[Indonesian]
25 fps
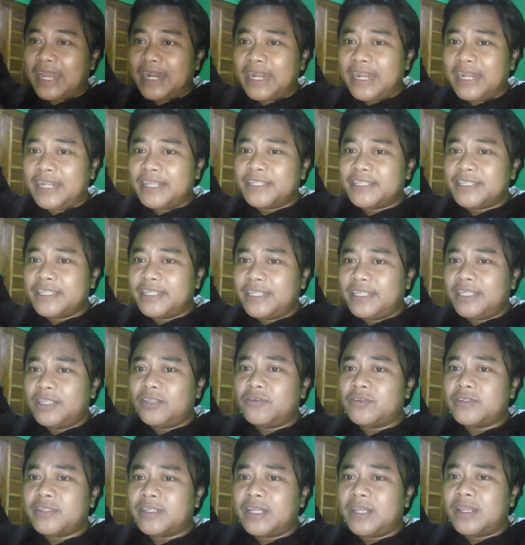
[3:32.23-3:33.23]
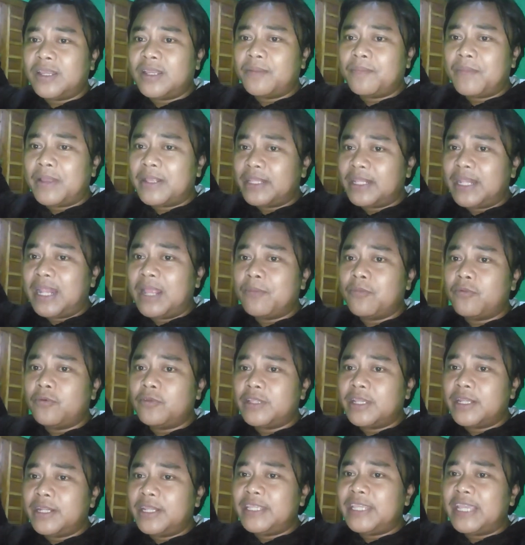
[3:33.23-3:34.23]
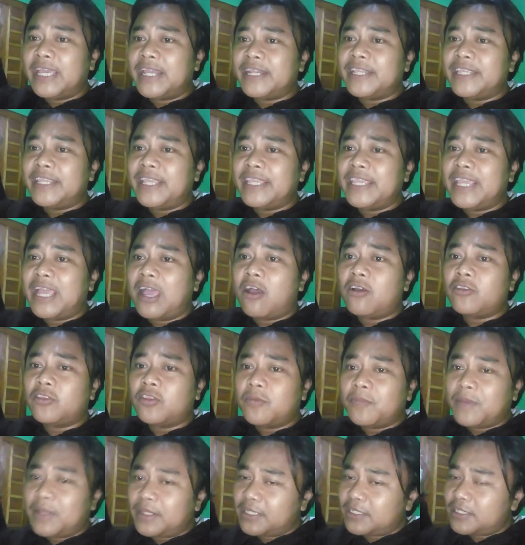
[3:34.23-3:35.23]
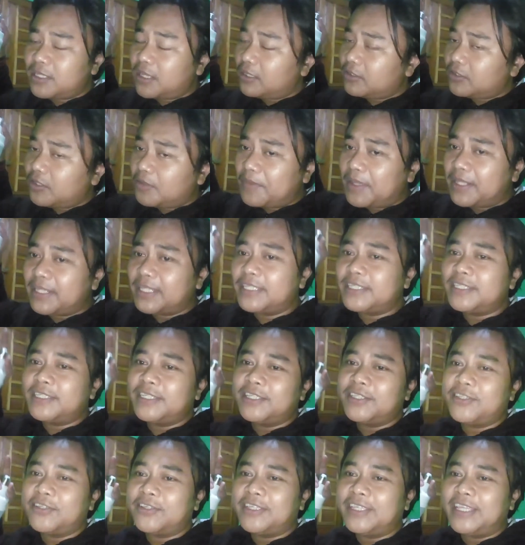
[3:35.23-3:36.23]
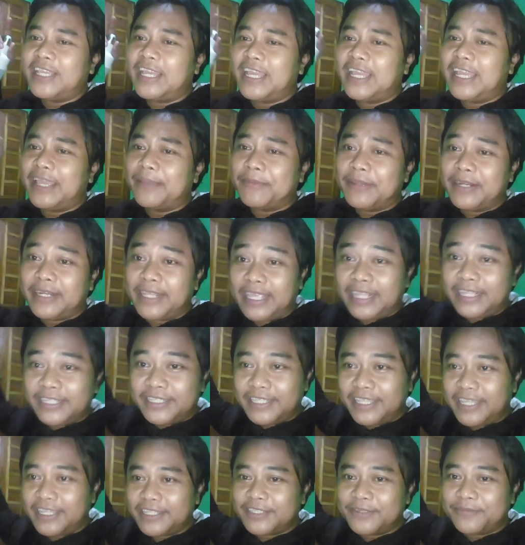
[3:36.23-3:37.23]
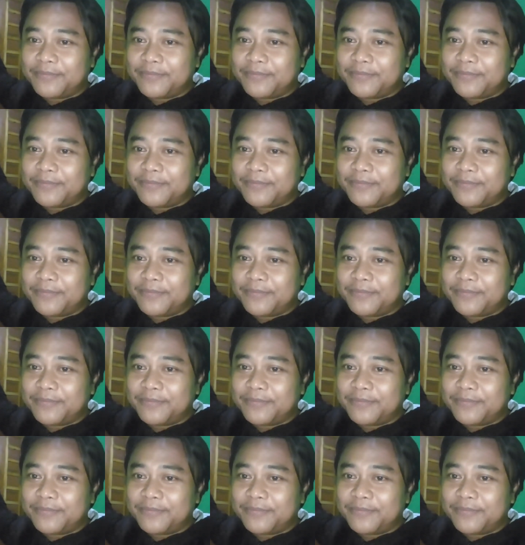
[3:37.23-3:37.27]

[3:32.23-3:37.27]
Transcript: karena di sini itu sering mati lampu, jadi nyarinya yang otomatis-otomatis gitu, yang emergensi yang